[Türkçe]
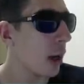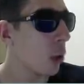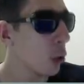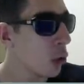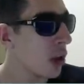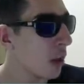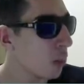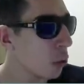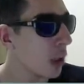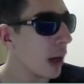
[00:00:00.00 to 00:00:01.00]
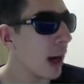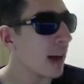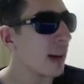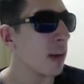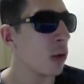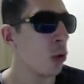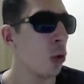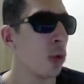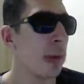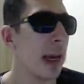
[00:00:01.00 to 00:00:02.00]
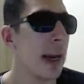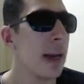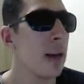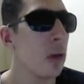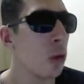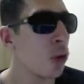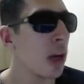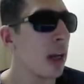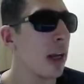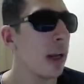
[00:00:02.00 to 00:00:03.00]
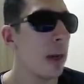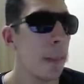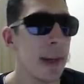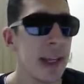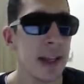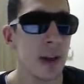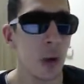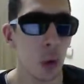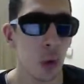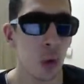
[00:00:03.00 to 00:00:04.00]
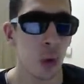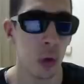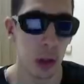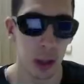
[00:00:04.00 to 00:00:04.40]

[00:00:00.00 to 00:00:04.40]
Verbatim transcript: O yüzden burada her zaman söylüyorum ki en güzel paketi olsun,